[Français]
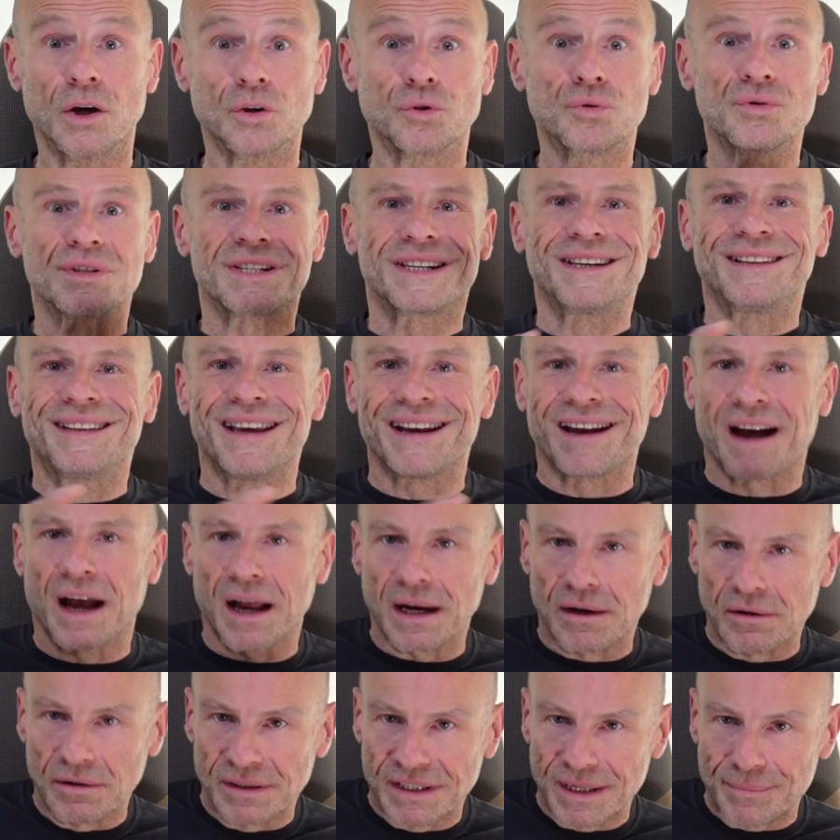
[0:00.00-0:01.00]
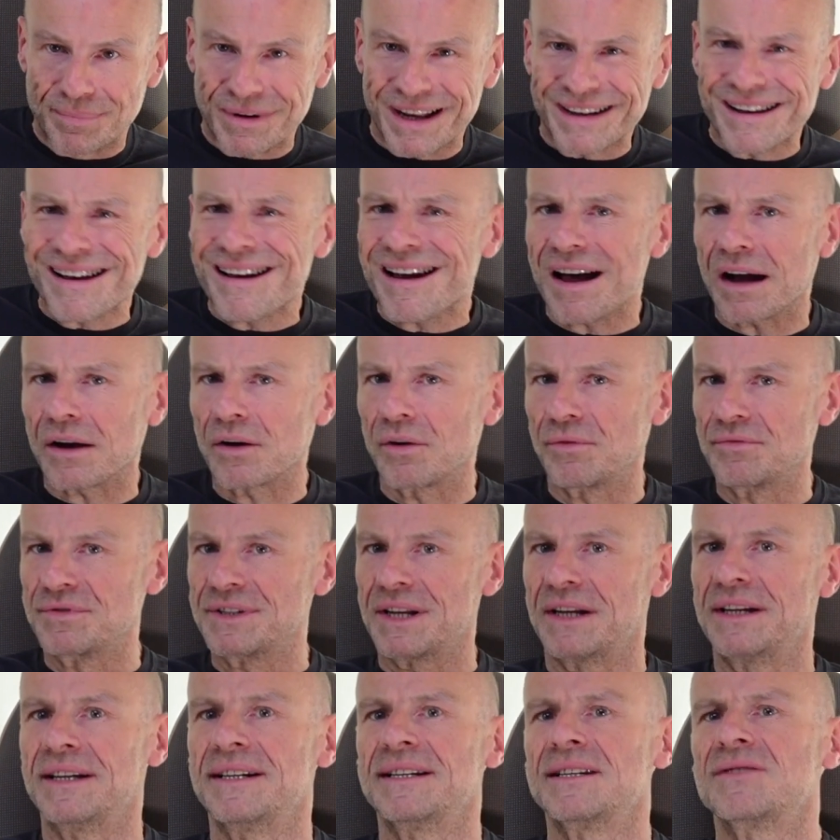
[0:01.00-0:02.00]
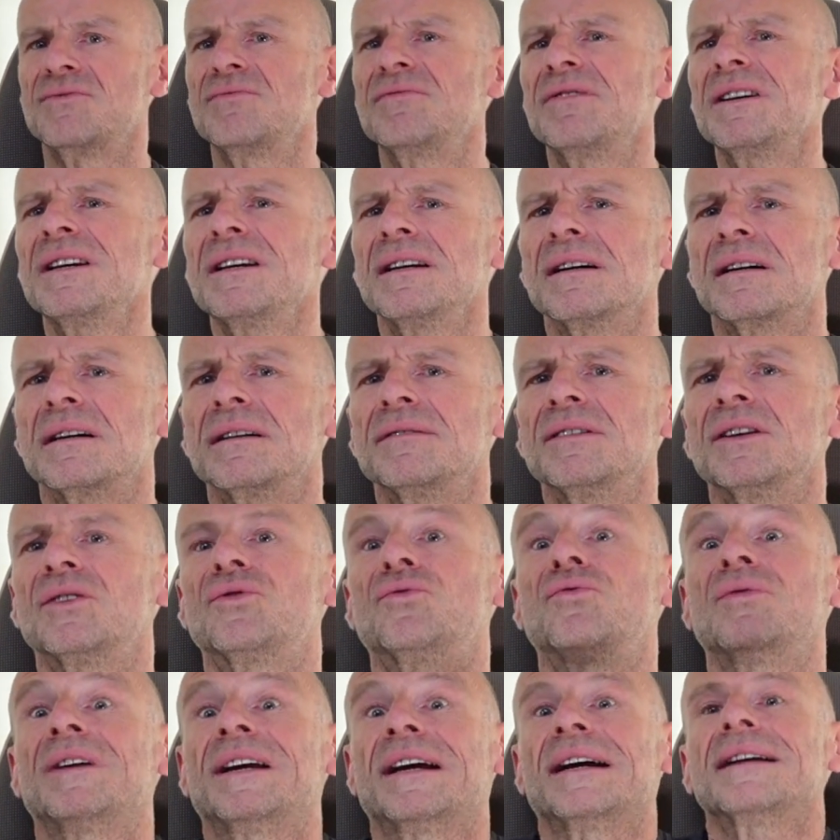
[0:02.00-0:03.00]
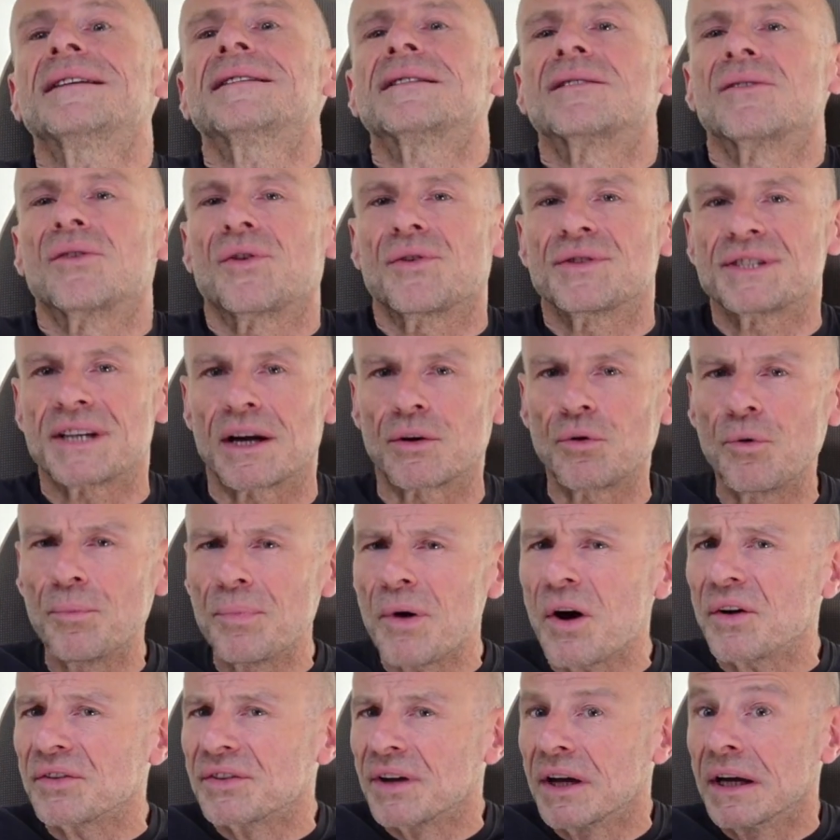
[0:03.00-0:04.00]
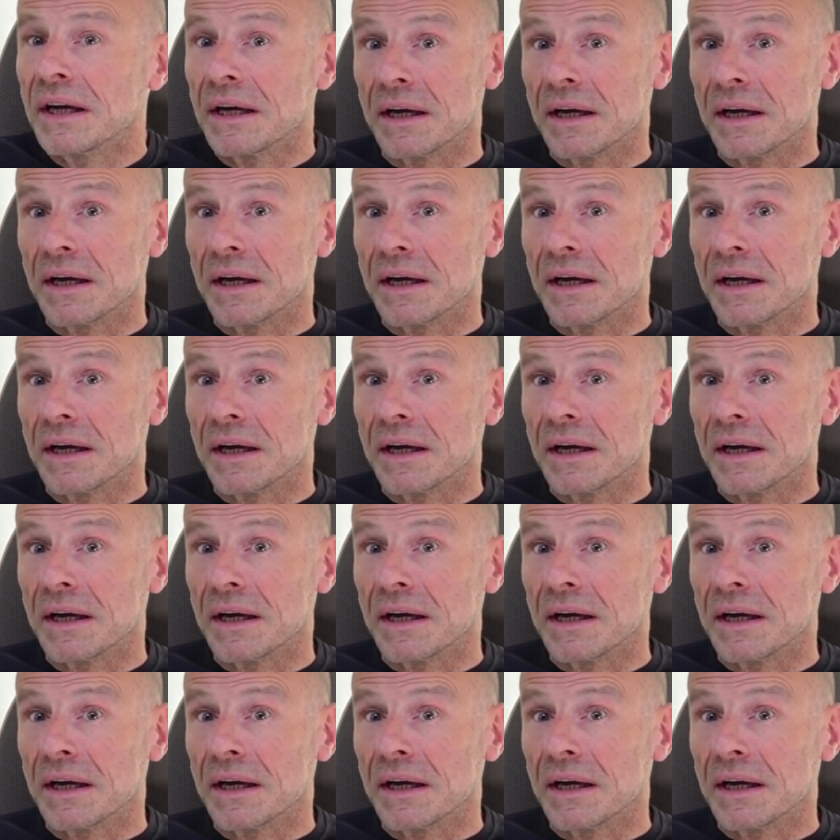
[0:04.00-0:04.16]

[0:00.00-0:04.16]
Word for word: Tout ce qui dégringole des placards quand vous allez les ouvrir, avec tous les risques que ça comporte,